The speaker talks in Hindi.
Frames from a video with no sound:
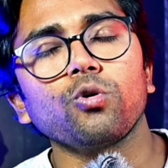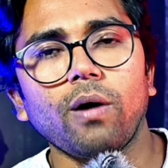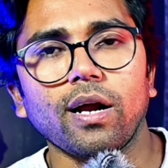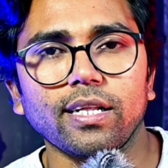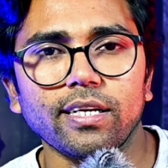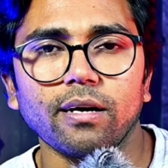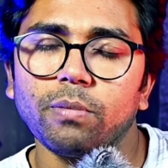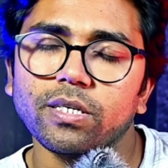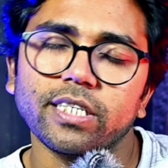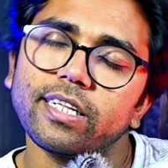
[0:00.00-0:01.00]
उसको मार दिया
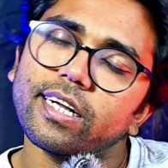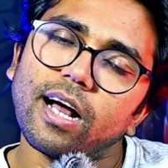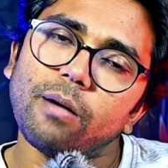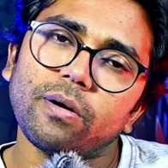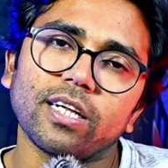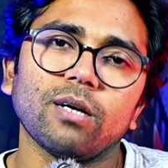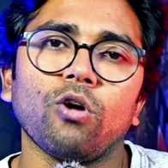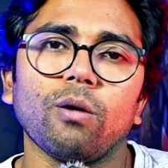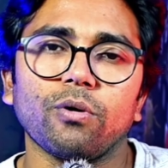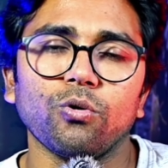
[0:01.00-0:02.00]
बस संजय दत्त का काम खत्म
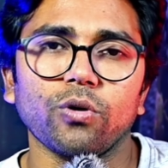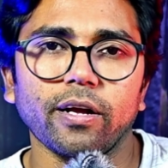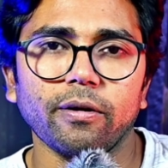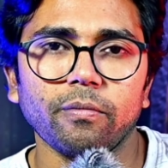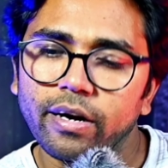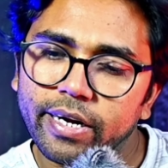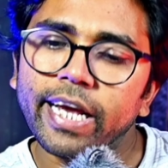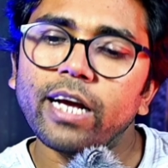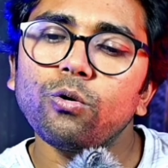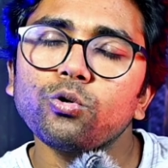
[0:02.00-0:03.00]
वहां पर हो गया
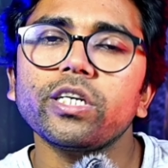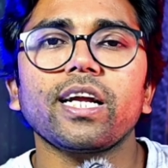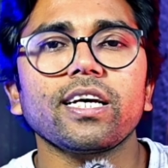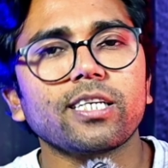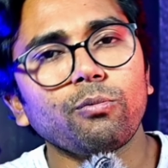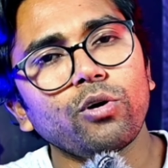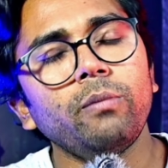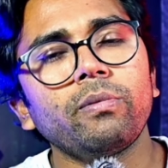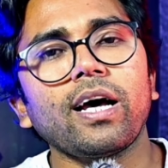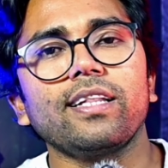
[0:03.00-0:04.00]
ठीक उसी तरह सबको
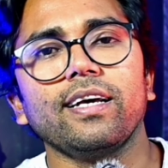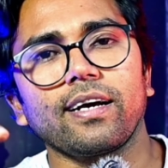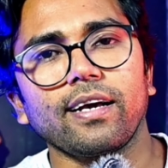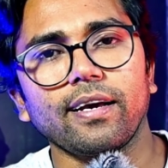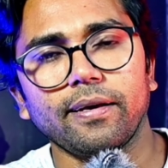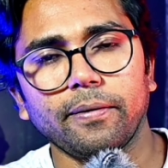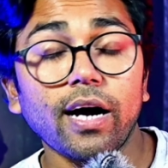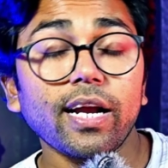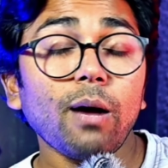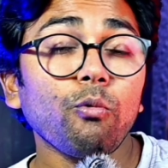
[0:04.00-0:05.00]
निपटा दिया गया है
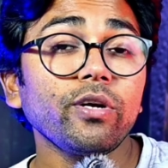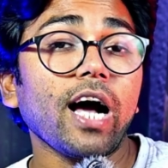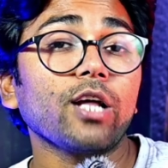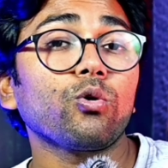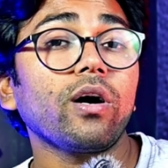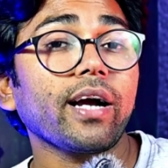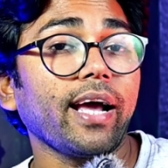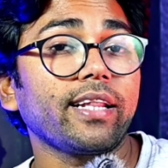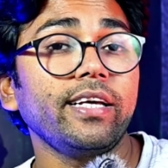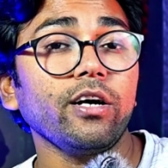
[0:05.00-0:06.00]
अगर आपको याद होगा
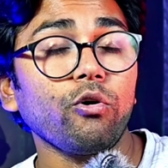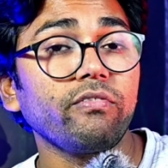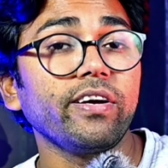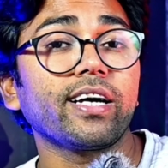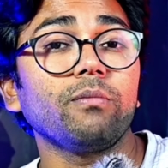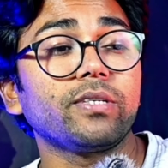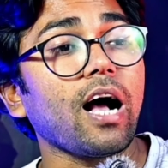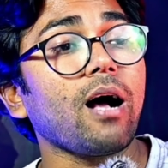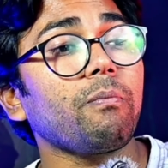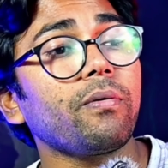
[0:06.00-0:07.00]
कैथी और विक्रम जहाँ